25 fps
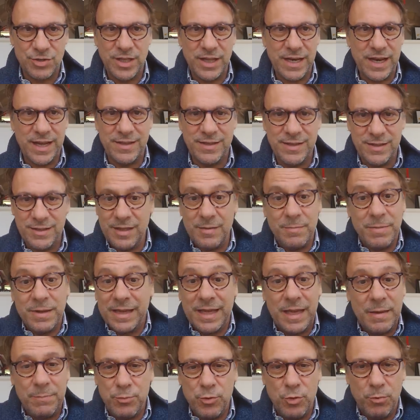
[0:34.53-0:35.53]
dei redditi
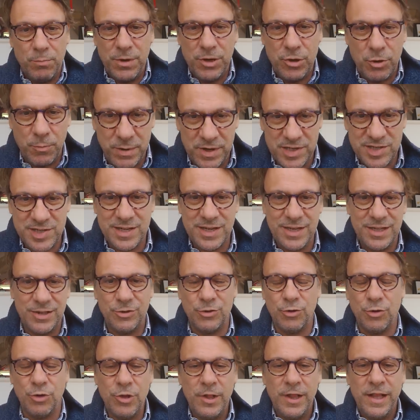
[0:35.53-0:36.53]
perché è più o meno
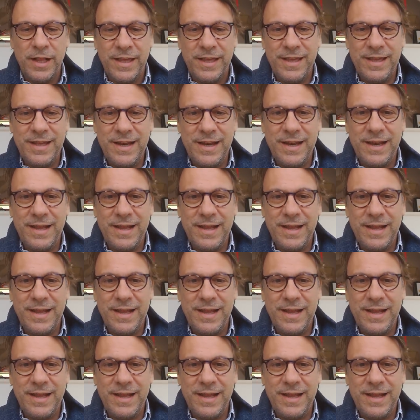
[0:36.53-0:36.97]
prescritto il,